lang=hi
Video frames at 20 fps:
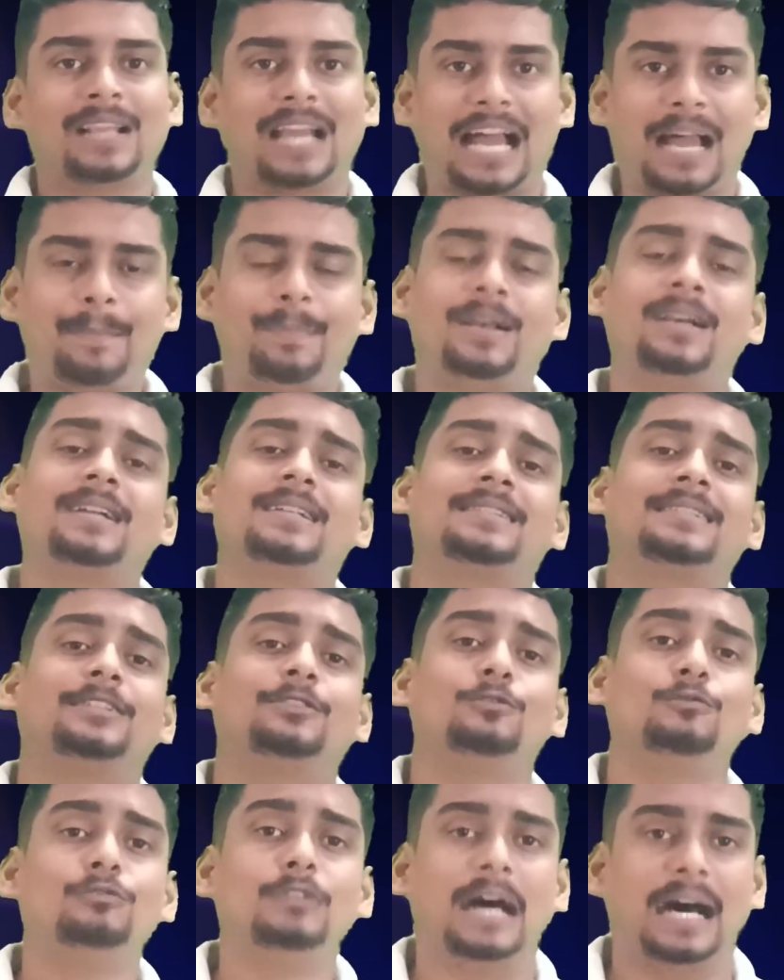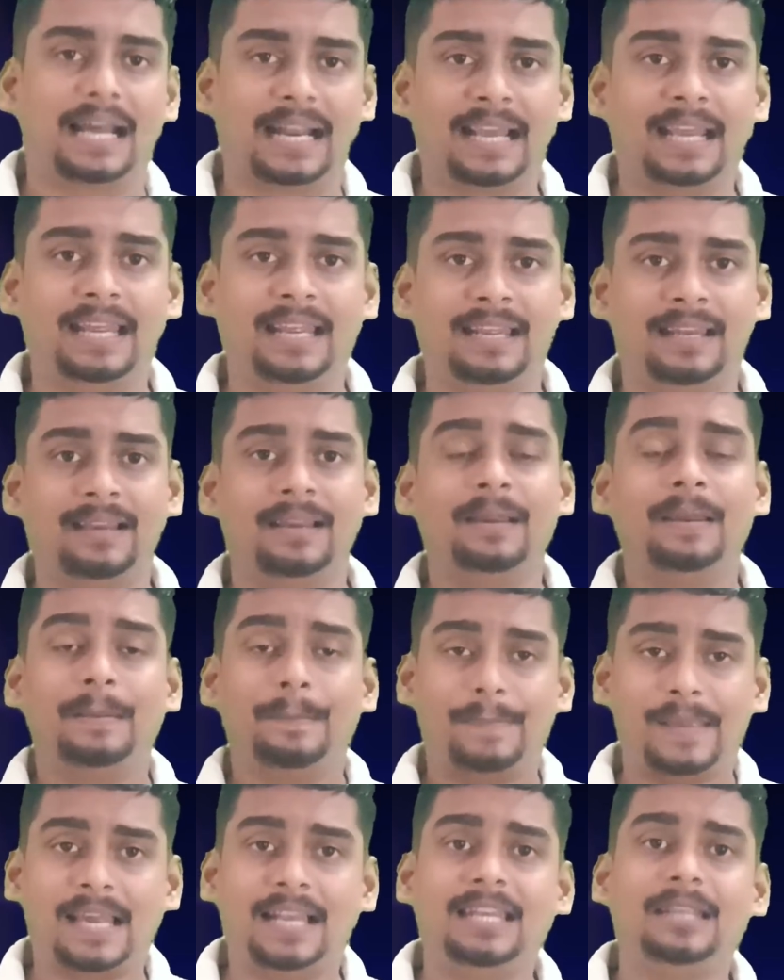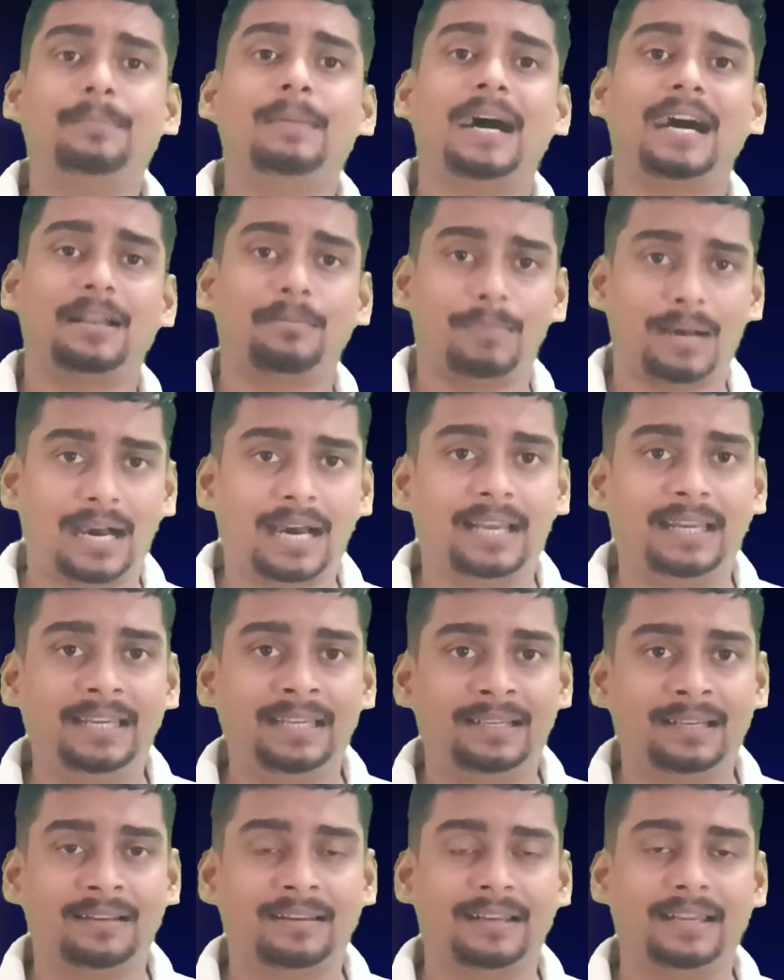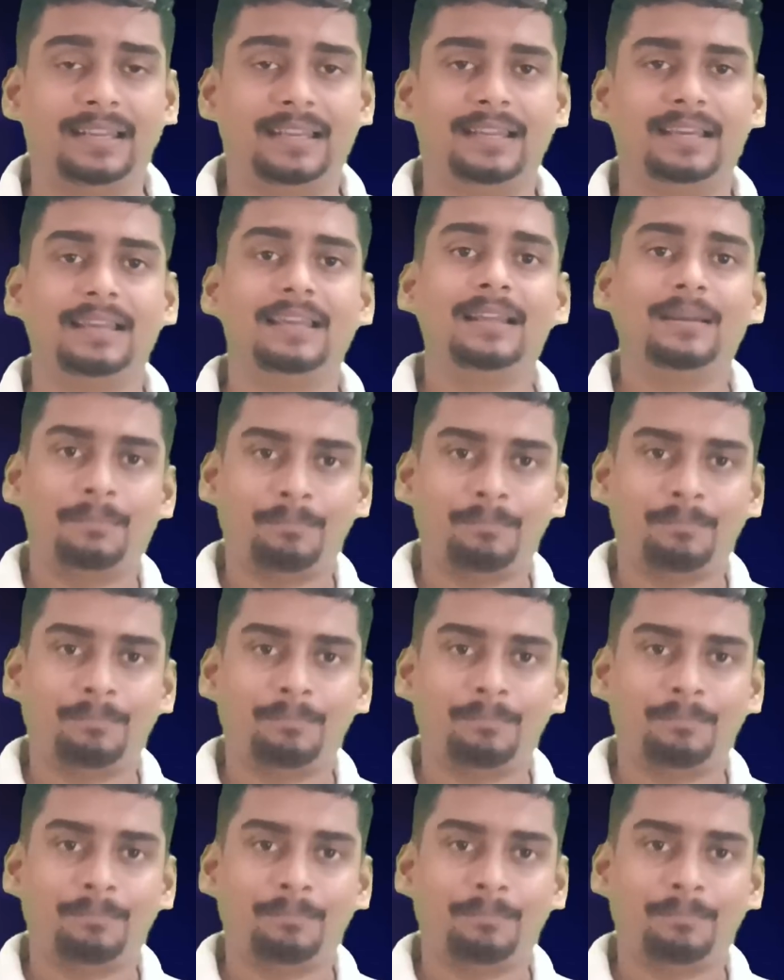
आप घर से दूर आ रहे हैं पहली बार बाहर निकल रहे हैं